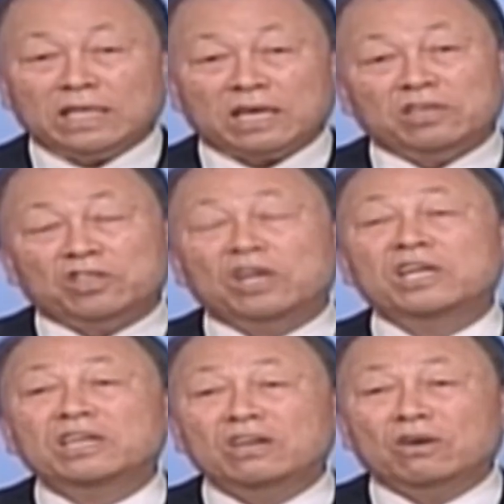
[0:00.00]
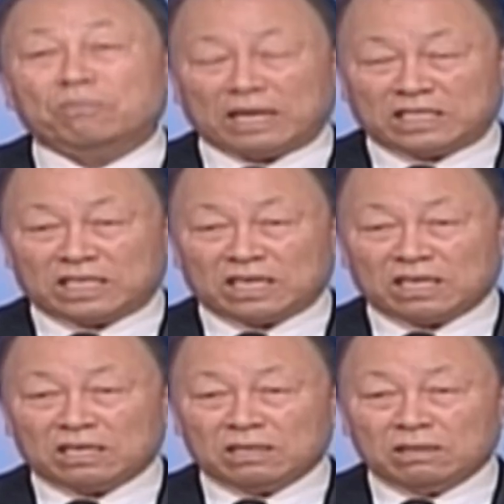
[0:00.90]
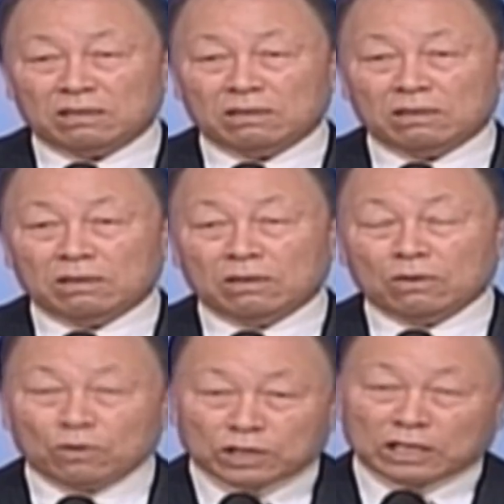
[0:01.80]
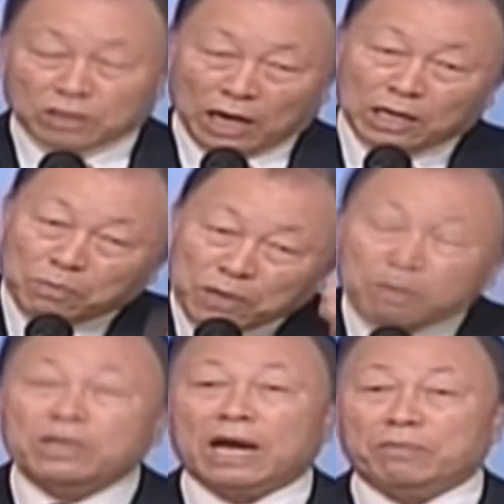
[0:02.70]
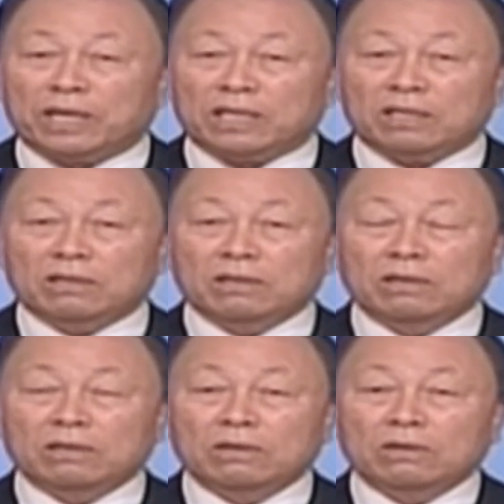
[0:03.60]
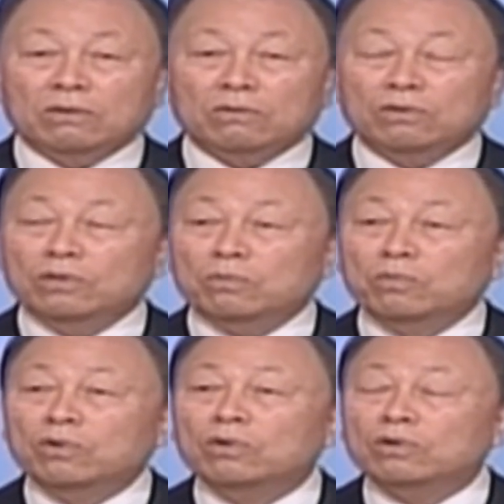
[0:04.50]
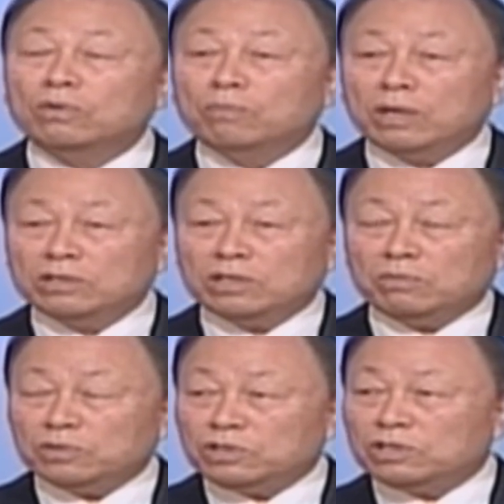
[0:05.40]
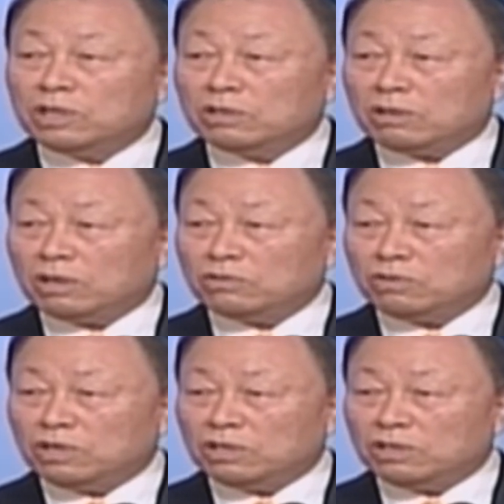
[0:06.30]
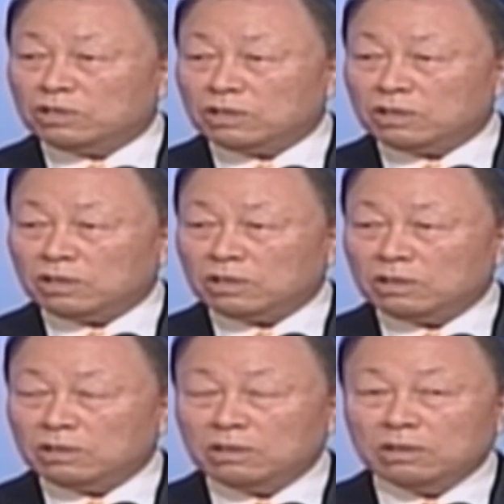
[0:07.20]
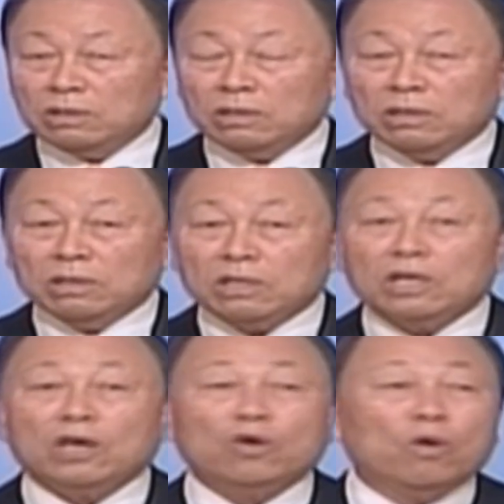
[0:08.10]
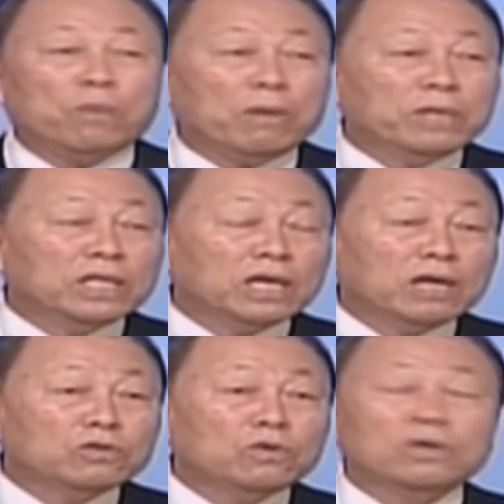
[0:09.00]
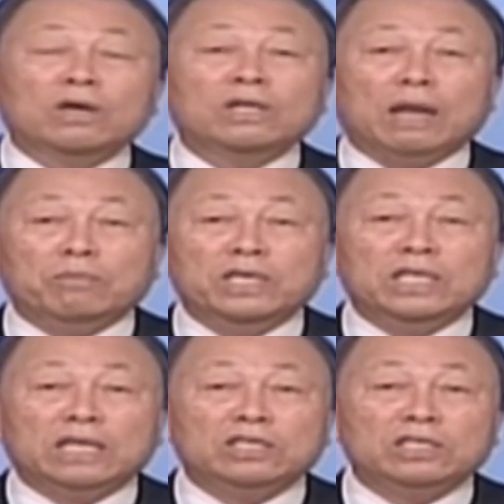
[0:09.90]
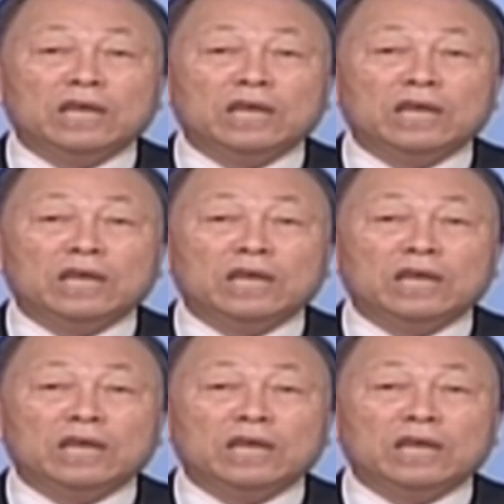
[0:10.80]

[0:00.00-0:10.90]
因为顺从了上帝的奥秘啊！可是为什么那么骄傲？为什么结派？为什么给别人定罪异端啊？欧洲信奉耶稣已经两千年的，可是都灭亡了。